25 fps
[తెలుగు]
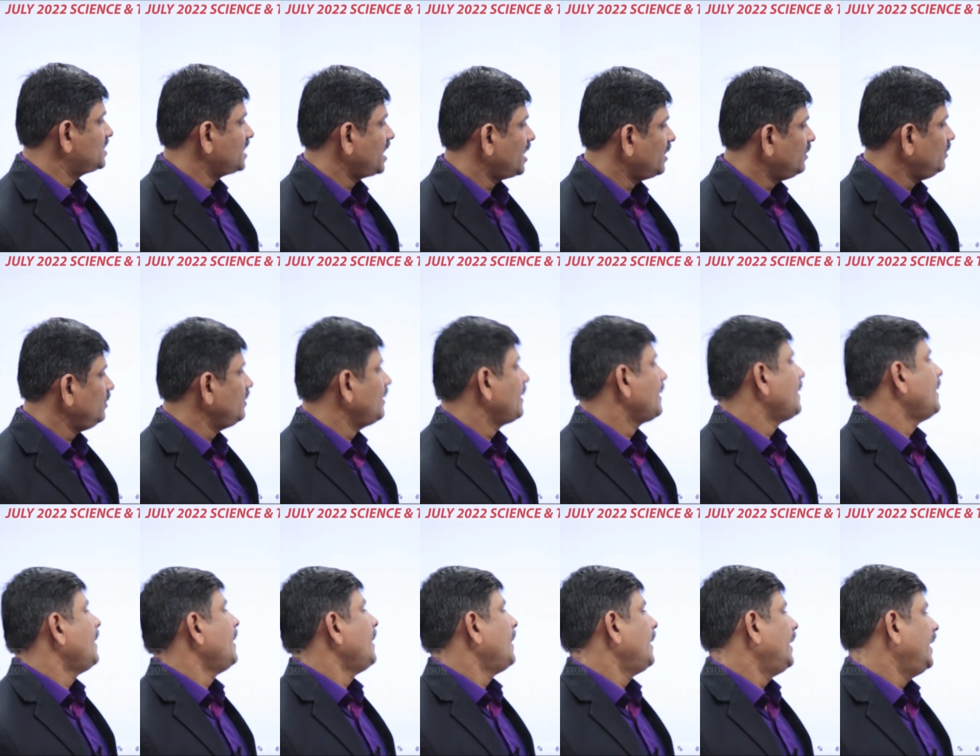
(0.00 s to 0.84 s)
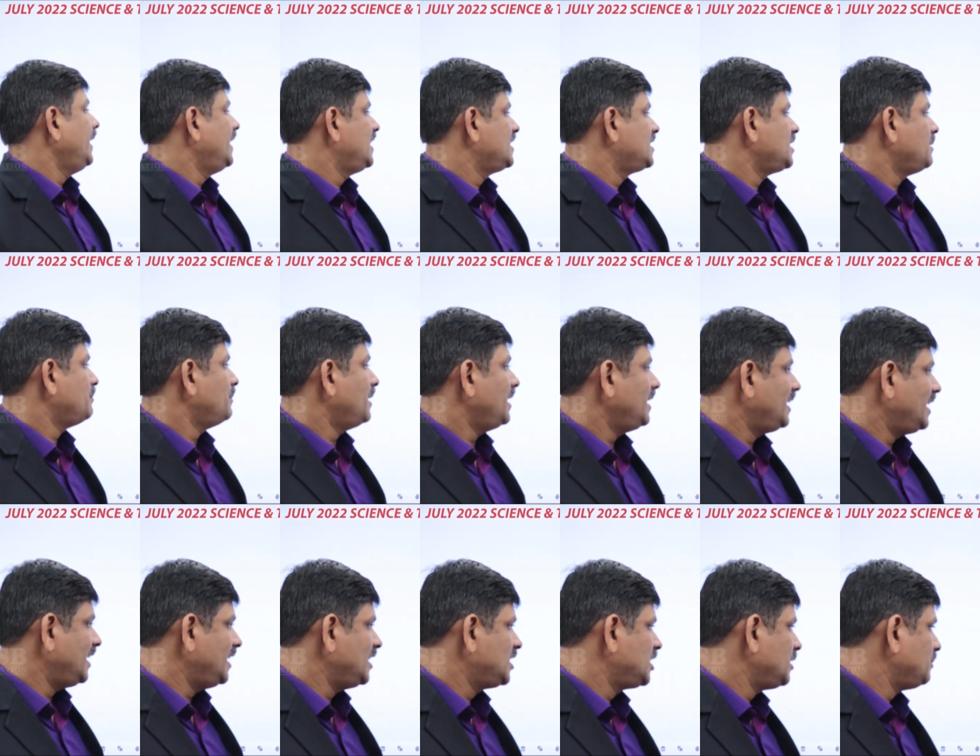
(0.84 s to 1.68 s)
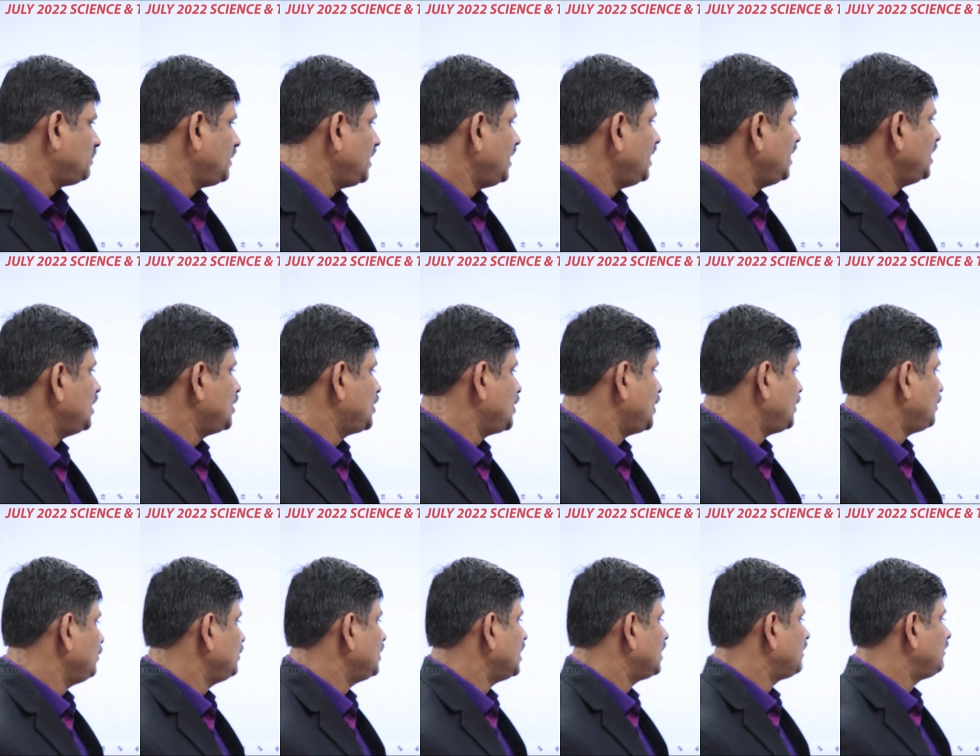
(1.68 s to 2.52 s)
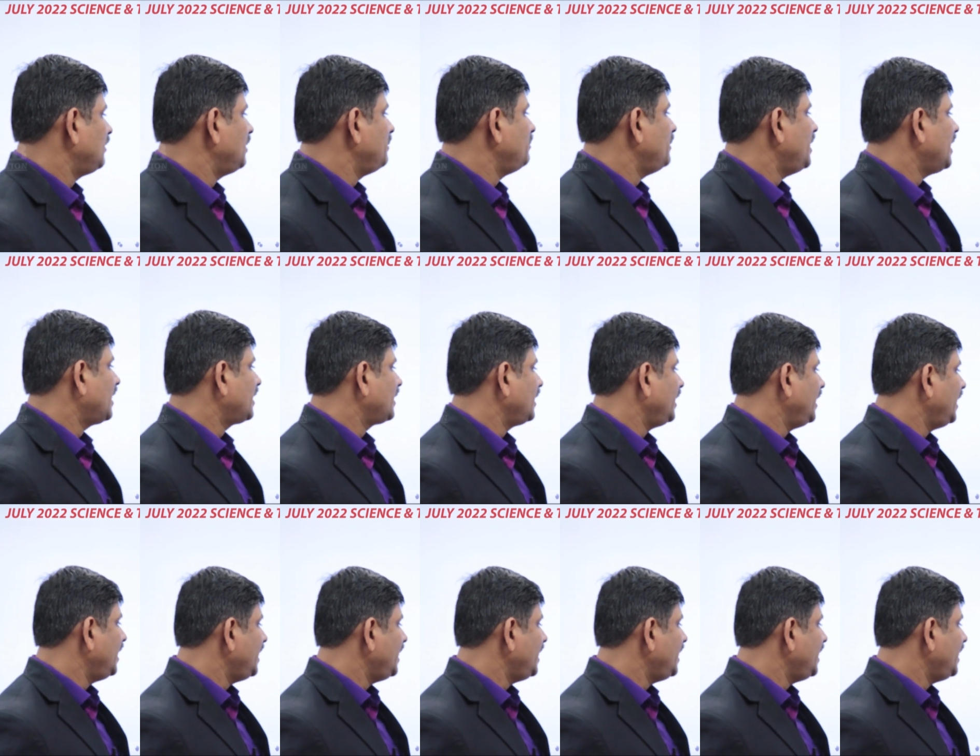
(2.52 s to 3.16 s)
చేశారు It ఎ మల్టీ multidisciplinary ఇనిషియేటివ్ దట్ విల్ మేక్